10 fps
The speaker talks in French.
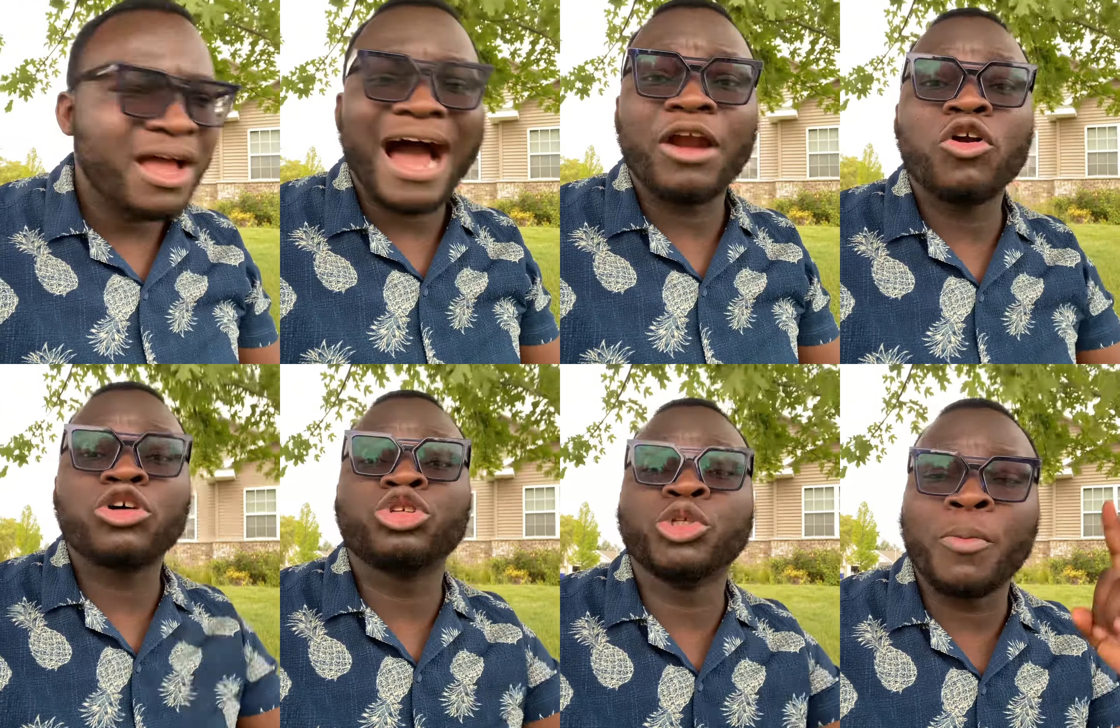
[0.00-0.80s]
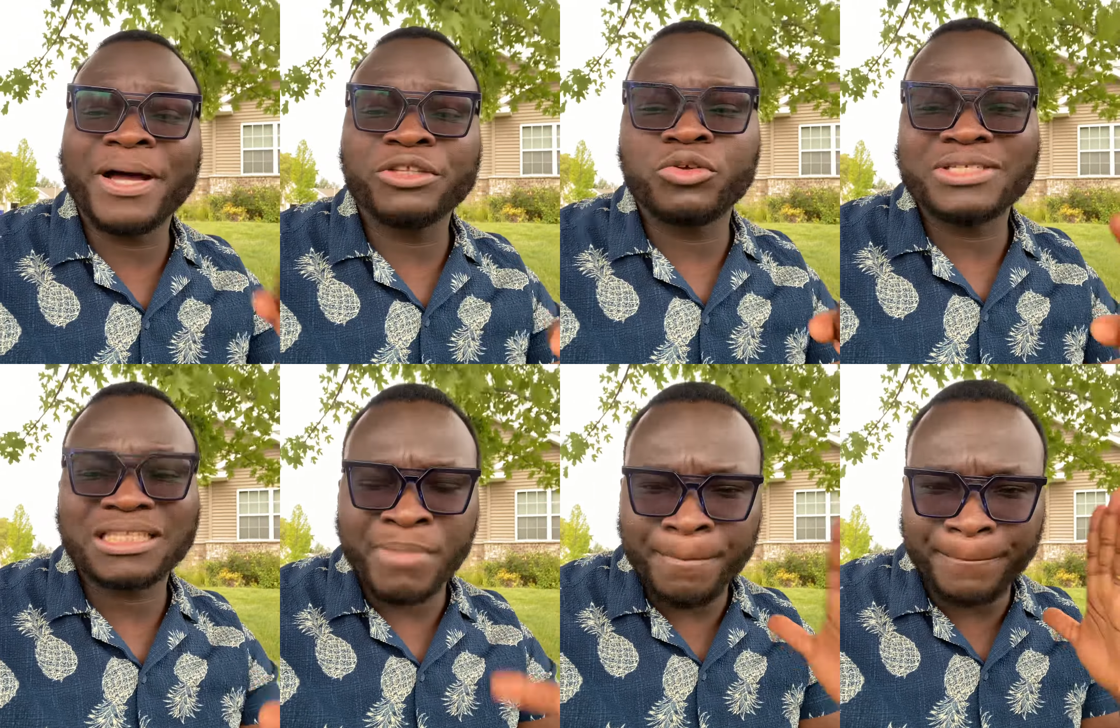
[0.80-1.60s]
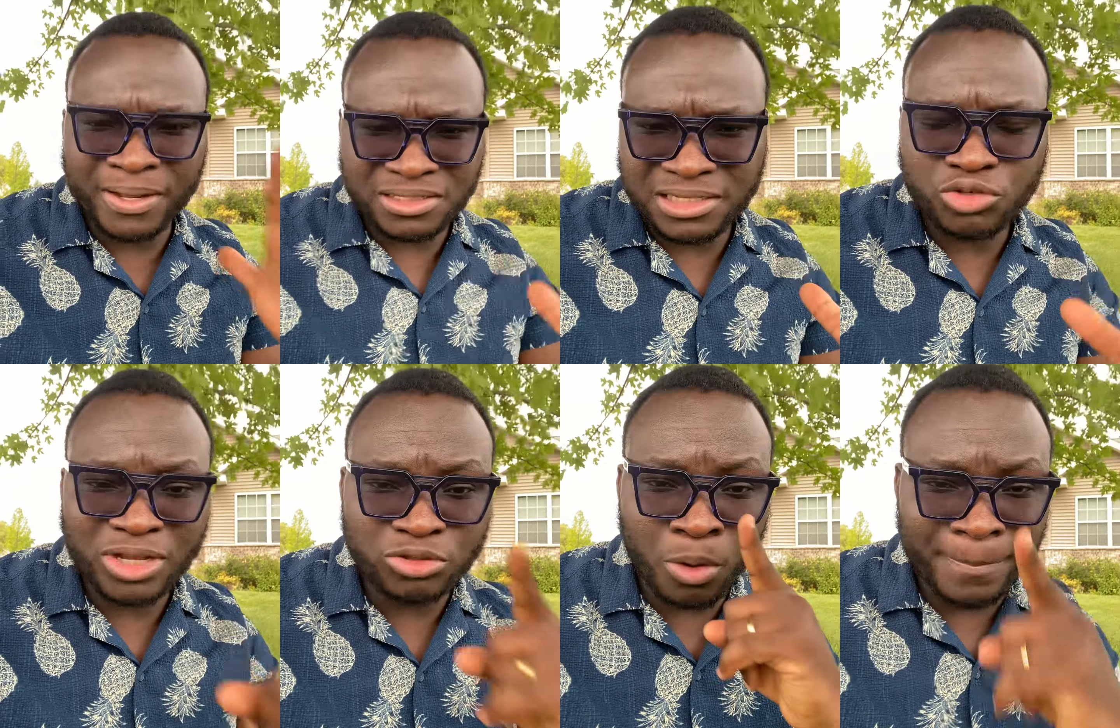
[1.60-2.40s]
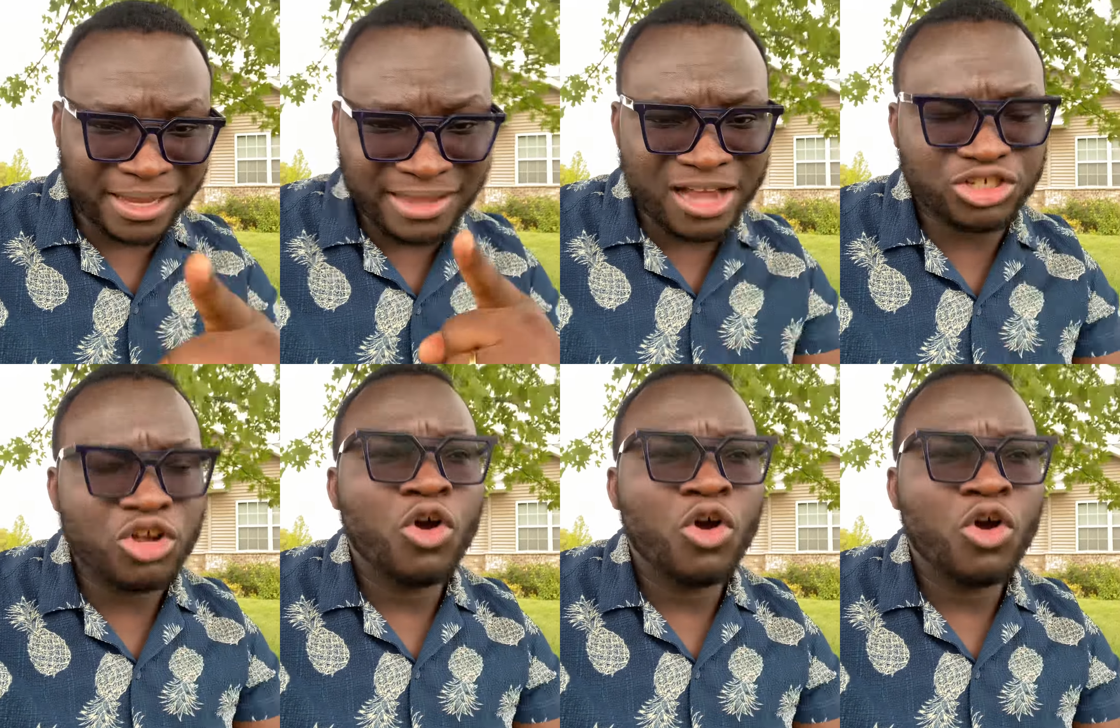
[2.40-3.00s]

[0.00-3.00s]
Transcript: Alors je demande que cette même pensée soit ton partage